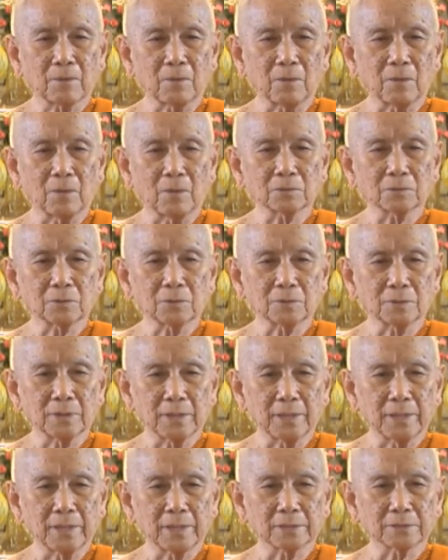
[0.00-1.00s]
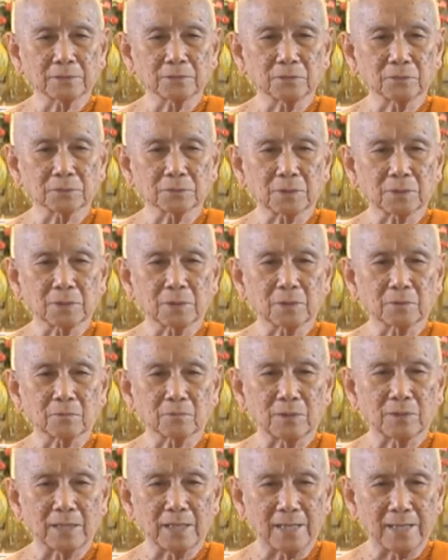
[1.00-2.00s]
ของตนเองอยู่ตลอด
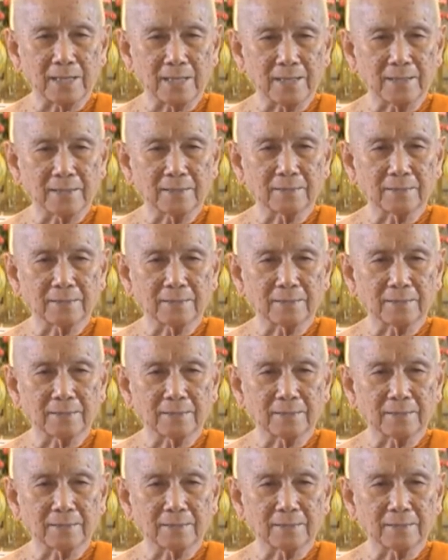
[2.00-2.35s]
เวลา